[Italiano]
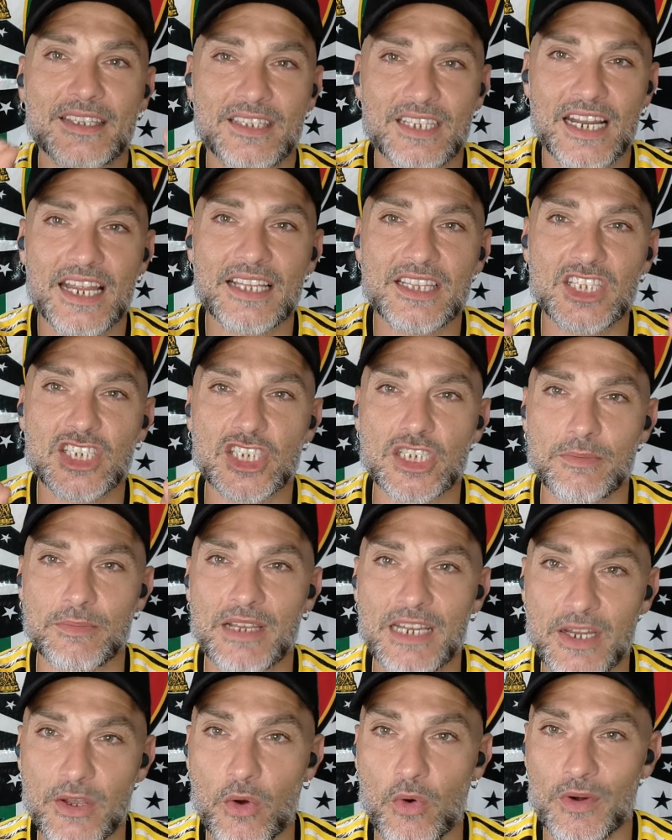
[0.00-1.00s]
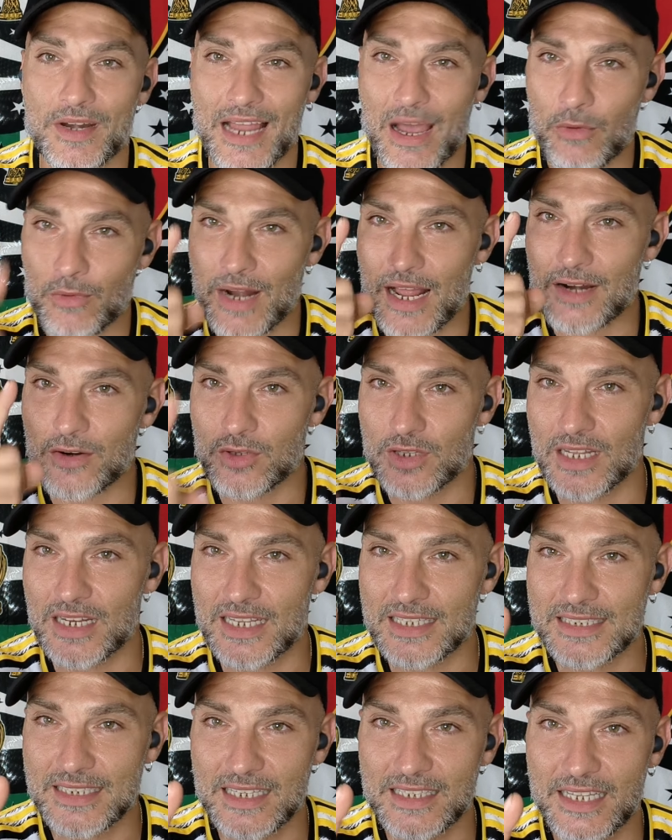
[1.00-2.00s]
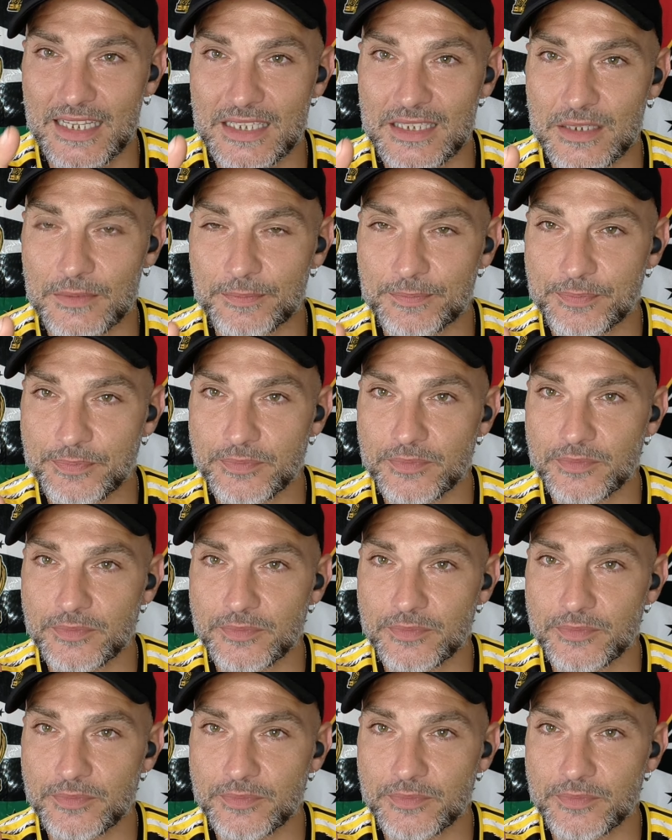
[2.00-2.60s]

13 milioni a un anno dalla scadenza.